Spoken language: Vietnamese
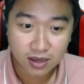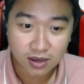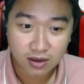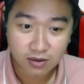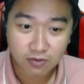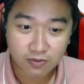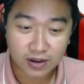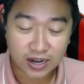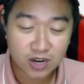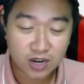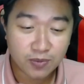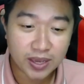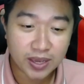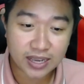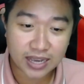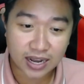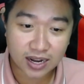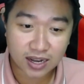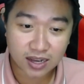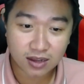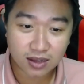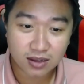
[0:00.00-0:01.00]
và nó biết
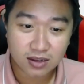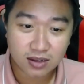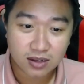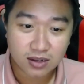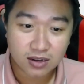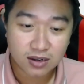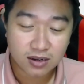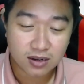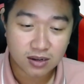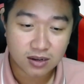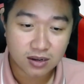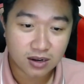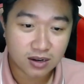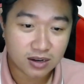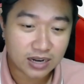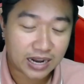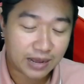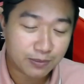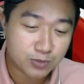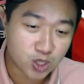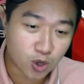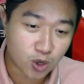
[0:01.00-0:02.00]
rằng á nó
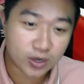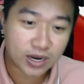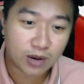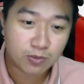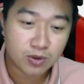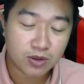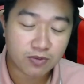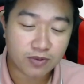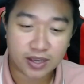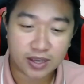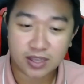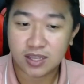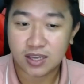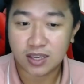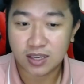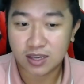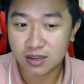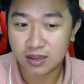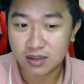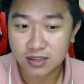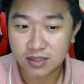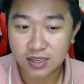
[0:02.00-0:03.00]
làm sôi động lên vậy
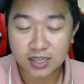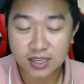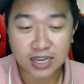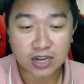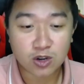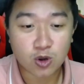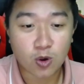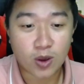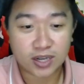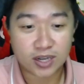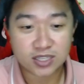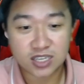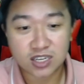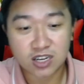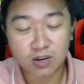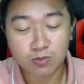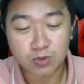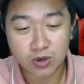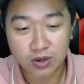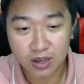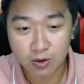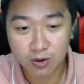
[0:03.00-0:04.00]
thì chắc chắn cô Hằng sẽ
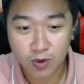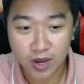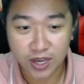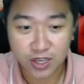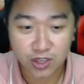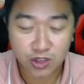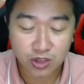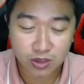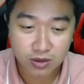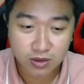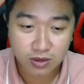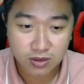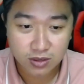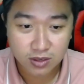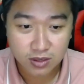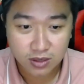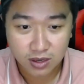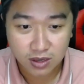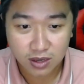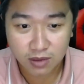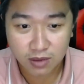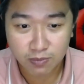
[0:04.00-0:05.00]
không được ra ngoài
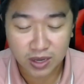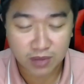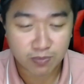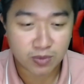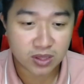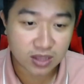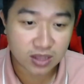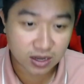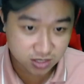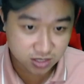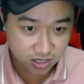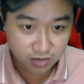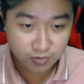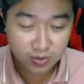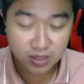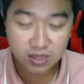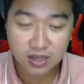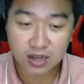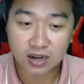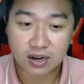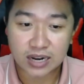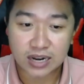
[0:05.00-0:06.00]
đó, mà mình thật sự mình
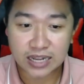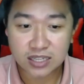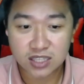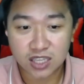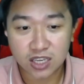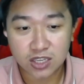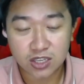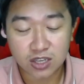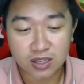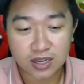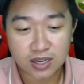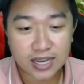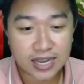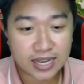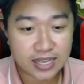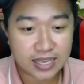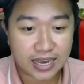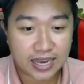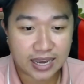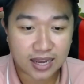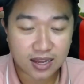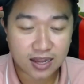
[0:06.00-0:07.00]
rất là đáng tiếc cho những cái khán
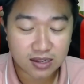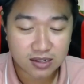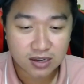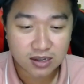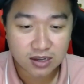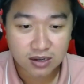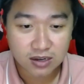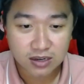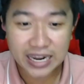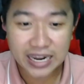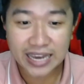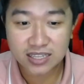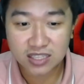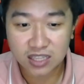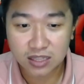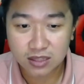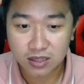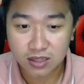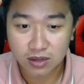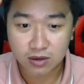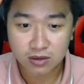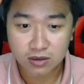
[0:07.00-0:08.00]
giả đang
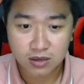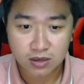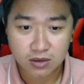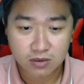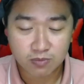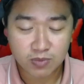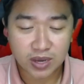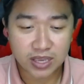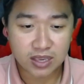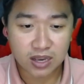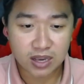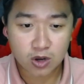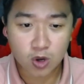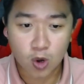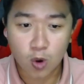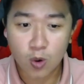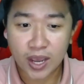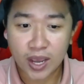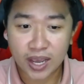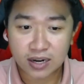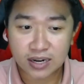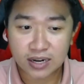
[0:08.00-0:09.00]
tin tưởng bây giờ cô
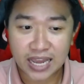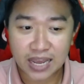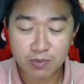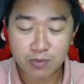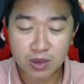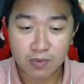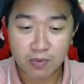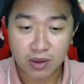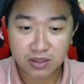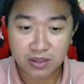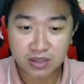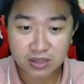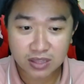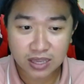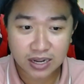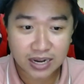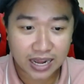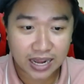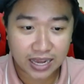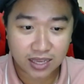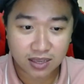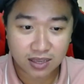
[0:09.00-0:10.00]
Hằng đang bị bệnh như thế
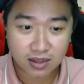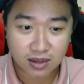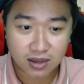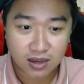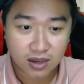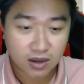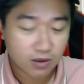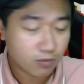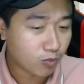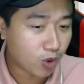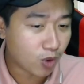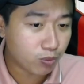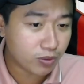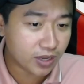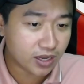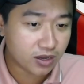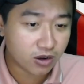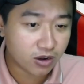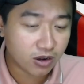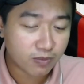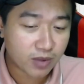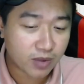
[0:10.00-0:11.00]
này nè một cái
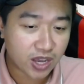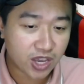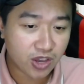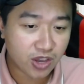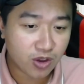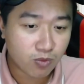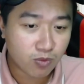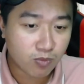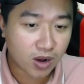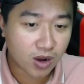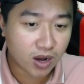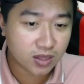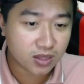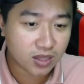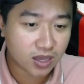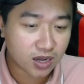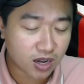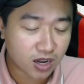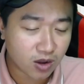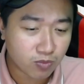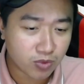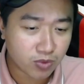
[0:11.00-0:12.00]
người mà yêu mến hay
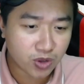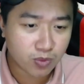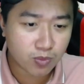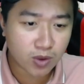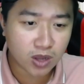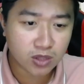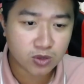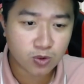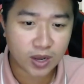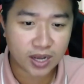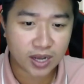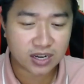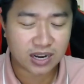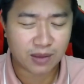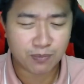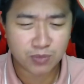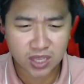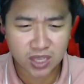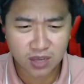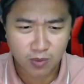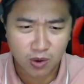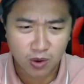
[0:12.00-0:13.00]
không yêu mến của hàng thậm
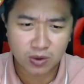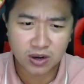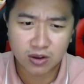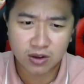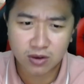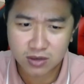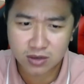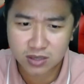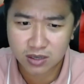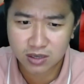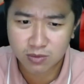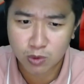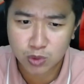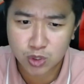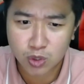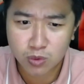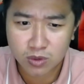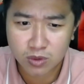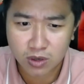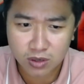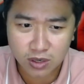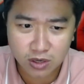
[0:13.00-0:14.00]
chí bảo lương nữa một
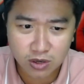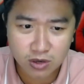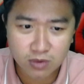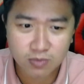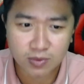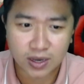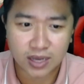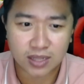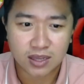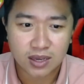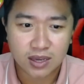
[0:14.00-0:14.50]
số con lương mà